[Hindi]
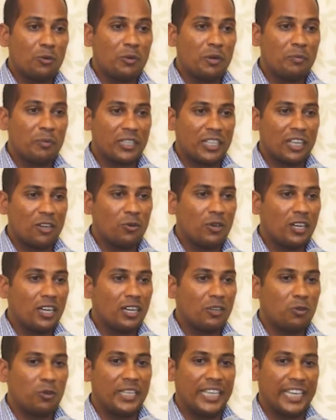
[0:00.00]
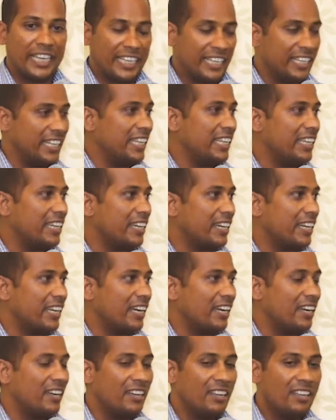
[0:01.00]
को मैं बताऊंगा कोई यकीन नहीं
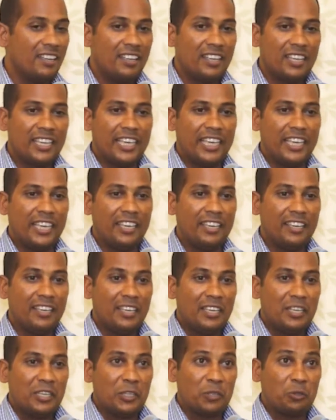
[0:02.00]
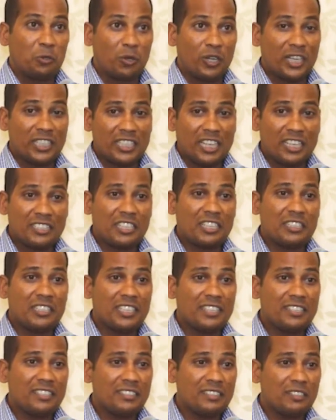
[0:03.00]
करेगा कि ये दुर्गा साक्षात
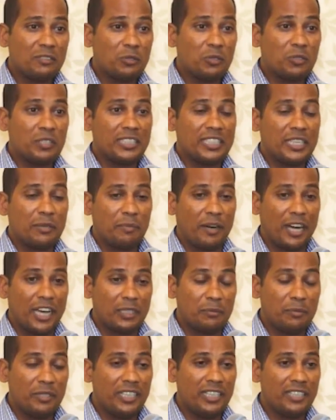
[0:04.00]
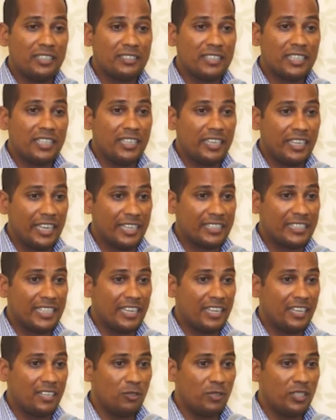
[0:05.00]
देख रहा था और इसके बाद भी इसके ऐसे
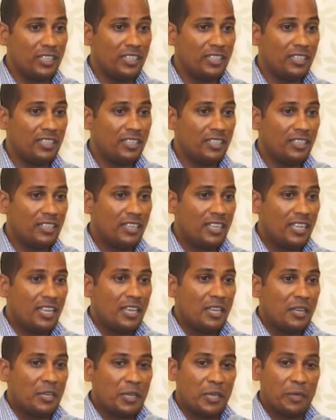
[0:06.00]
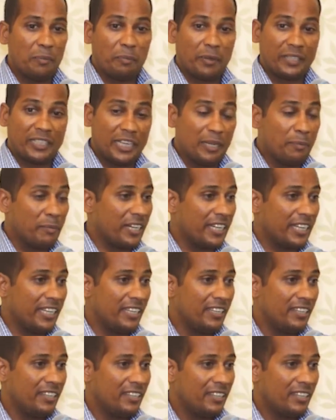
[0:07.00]
हाल हो गए कि पत्नी मर
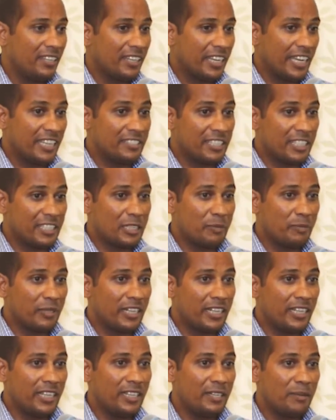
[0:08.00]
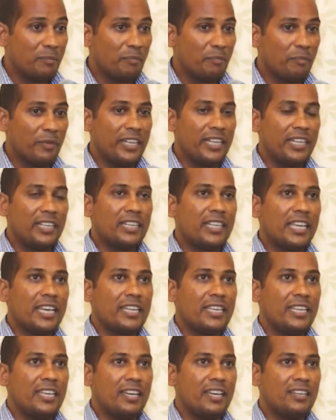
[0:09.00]
गई कैंसर से मर गई मैंने क्या
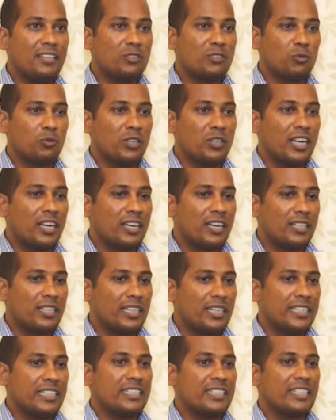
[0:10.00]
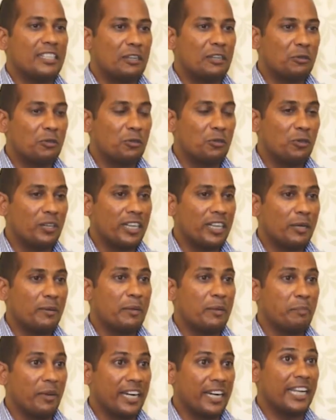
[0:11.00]
किया सुन रखा था जैसे धर्मगुरु ने कि
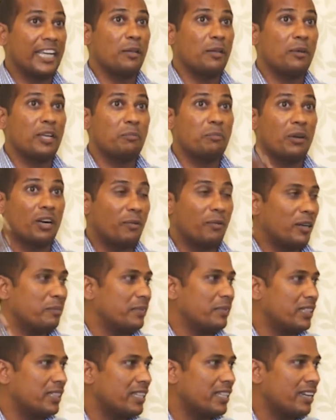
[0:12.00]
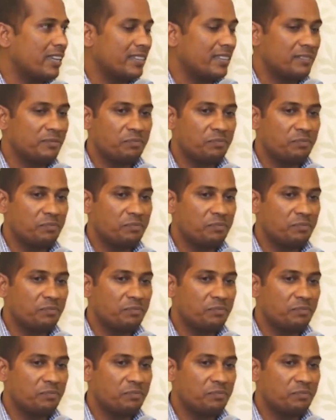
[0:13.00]
भाई मरने के बाद भगवान मिलता है